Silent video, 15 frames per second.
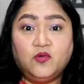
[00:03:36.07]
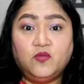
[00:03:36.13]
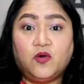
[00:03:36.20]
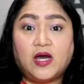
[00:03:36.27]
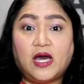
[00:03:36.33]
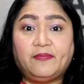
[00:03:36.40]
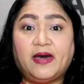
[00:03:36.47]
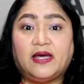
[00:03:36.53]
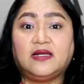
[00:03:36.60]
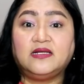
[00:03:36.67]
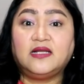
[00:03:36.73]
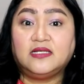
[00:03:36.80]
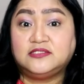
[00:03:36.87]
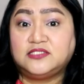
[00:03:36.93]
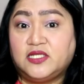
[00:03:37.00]
buong mukha parang
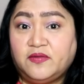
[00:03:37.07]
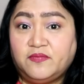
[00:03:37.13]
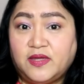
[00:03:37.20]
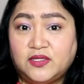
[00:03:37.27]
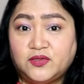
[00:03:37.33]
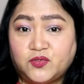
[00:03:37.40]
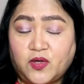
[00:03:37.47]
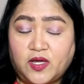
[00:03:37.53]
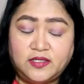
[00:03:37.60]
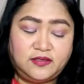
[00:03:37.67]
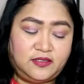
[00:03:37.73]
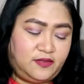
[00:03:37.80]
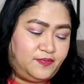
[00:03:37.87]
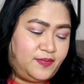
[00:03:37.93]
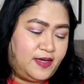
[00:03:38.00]
lang sinimentohan,
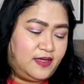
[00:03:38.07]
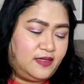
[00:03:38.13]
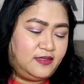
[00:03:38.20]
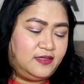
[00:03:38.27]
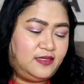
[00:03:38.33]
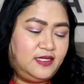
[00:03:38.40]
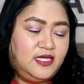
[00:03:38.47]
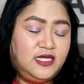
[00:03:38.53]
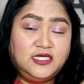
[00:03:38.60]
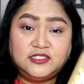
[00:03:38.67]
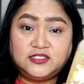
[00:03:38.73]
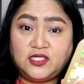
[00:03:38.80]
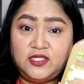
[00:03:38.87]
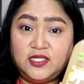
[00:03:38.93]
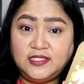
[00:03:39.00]
di ba?
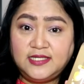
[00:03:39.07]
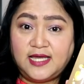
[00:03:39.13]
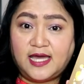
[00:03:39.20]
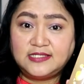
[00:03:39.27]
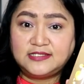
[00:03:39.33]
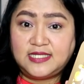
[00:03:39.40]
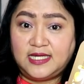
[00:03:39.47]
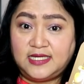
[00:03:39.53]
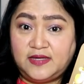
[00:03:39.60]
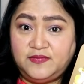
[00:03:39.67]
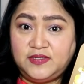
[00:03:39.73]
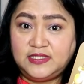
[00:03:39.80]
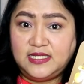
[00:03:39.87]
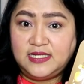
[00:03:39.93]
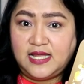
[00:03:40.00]
So, ayan guys,
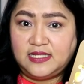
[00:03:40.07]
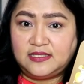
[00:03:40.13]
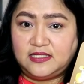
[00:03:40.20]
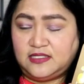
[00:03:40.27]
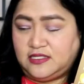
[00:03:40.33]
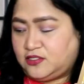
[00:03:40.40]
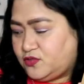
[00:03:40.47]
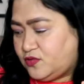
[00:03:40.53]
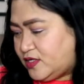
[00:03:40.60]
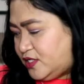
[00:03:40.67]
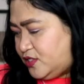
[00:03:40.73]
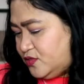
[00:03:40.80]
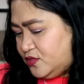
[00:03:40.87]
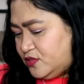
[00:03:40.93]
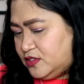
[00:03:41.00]
gagamitin natin ito
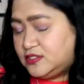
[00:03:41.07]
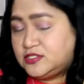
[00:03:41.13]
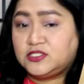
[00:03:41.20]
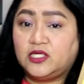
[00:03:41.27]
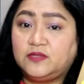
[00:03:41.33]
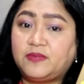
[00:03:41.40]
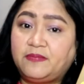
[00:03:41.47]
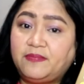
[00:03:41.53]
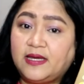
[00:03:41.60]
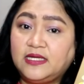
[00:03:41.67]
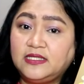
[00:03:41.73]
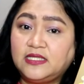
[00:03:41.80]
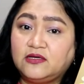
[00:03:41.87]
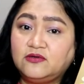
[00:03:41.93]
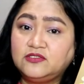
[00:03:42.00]
ngayon. So,
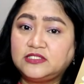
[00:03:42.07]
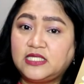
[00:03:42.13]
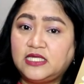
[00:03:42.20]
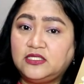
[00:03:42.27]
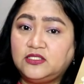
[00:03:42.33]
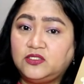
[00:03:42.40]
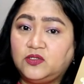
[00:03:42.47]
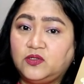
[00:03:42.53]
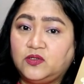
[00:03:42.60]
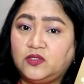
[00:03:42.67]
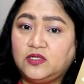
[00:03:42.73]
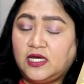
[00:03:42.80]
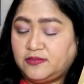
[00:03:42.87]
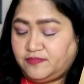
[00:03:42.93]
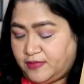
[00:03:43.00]
ipapakita ko sa inyo
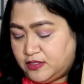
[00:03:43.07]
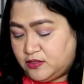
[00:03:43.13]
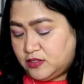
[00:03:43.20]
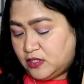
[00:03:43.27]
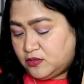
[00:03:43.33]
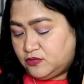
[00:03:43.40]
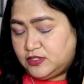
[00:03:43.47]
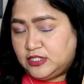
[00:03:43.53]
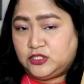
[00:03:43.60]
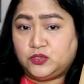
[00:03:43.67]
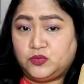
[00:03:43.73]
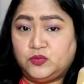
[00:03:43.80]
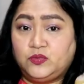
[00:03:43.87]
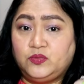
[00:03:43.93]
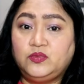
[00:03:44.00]
at meron ako
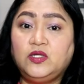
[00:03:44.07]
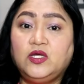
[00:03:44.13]
ditong